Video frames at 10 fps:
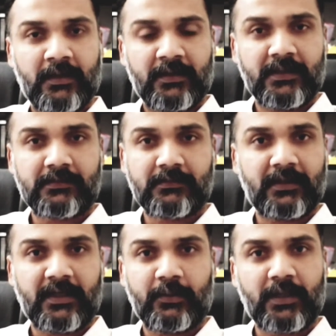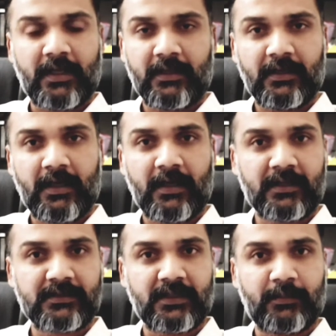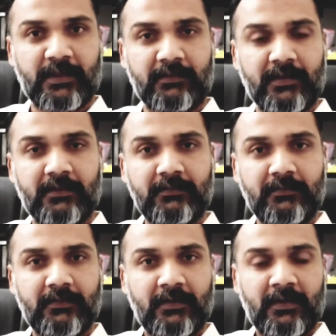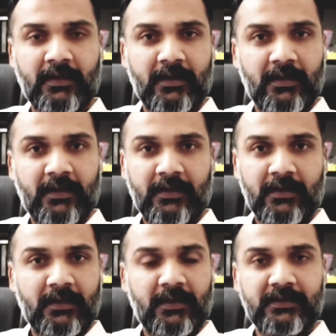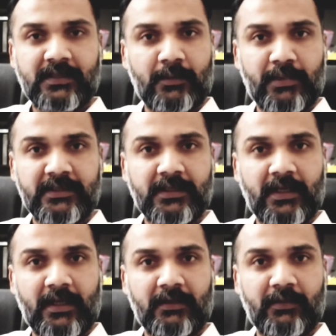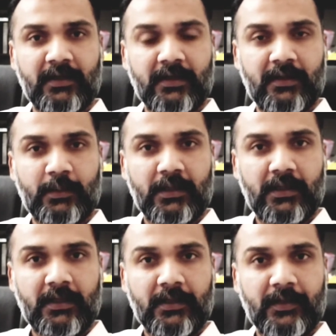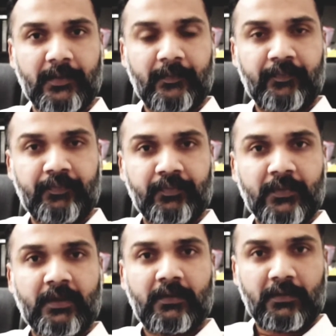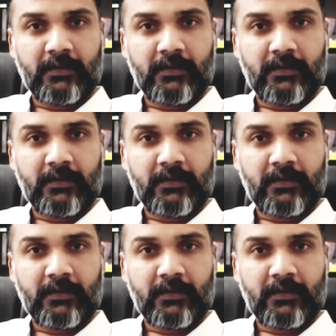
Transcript: తీసుకుంటే ఏముంది ఆయన నాలుగు లక్షల పదివేలు ఈ సర్పంచ్ ఐదు వేలు కాబట్టి రెండు